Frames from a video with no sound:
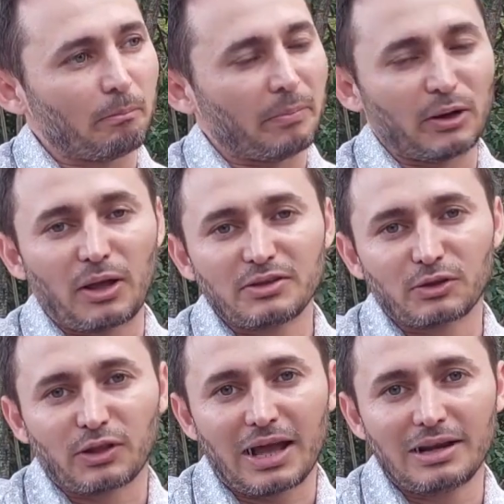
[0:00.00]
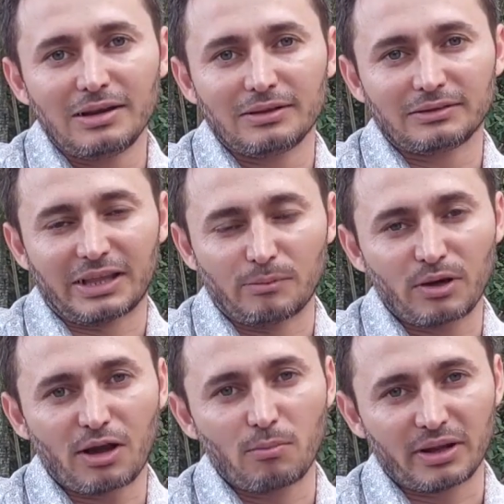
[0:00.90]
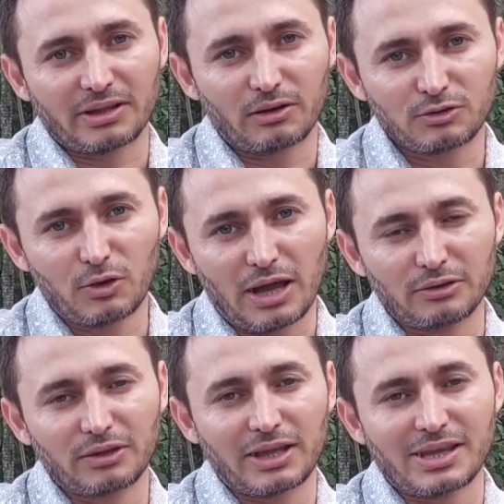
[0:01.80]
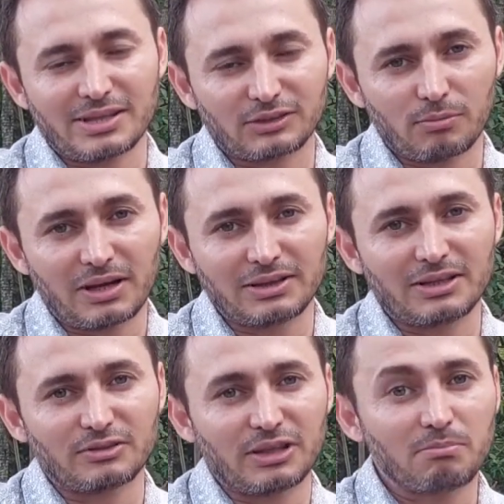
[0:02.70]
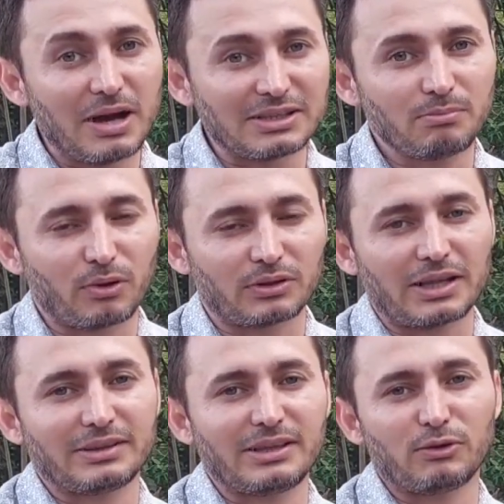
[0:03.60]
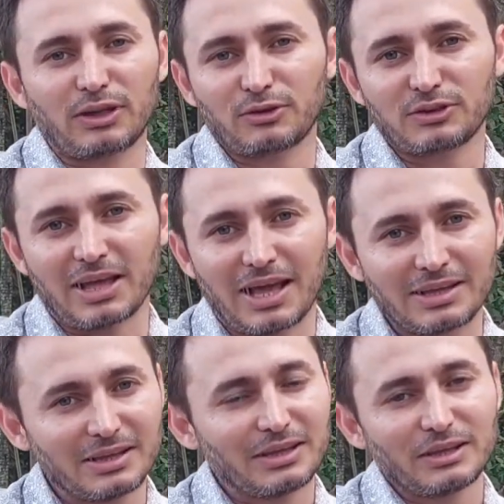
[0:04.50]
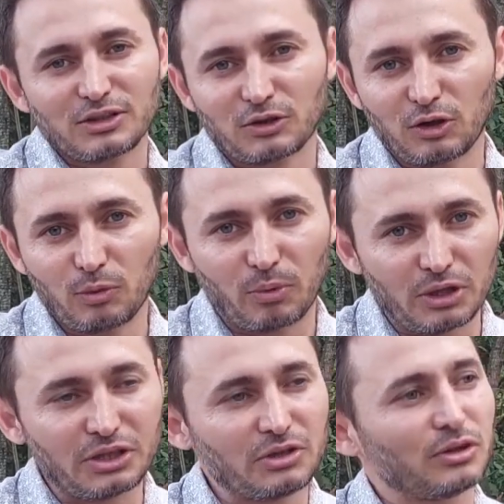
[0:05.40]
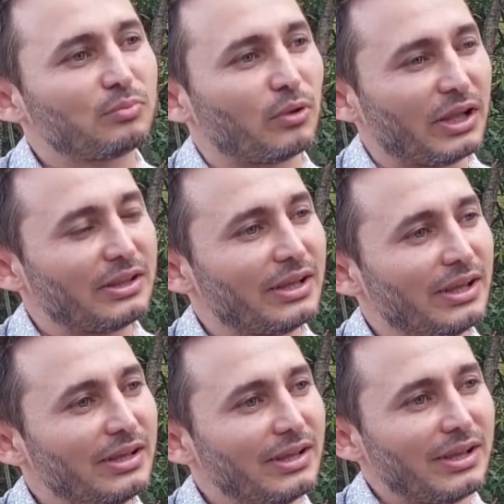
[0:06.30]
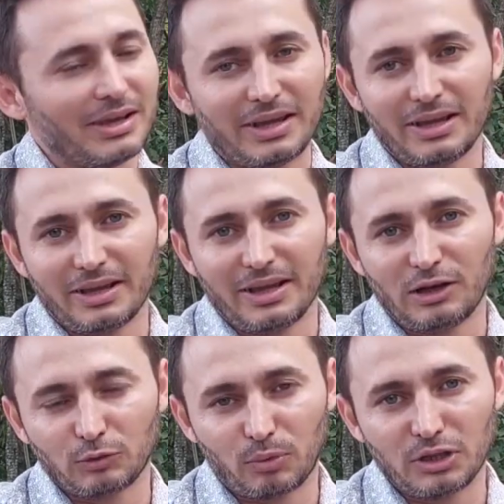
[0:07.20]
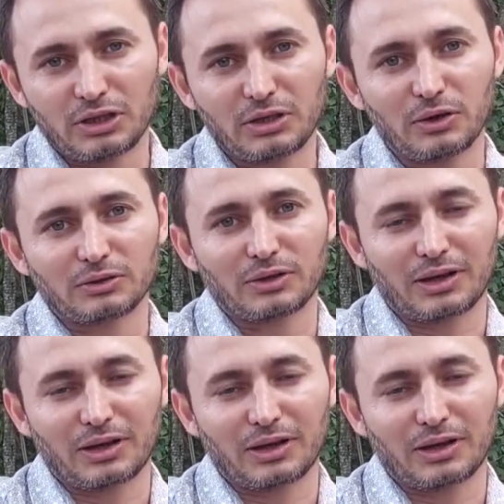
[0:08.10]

pero adicional tenemos que comprender los ciudadanos que quienes toman las decisiones más importantes de una sociedad son los políticos, por ende en los políticos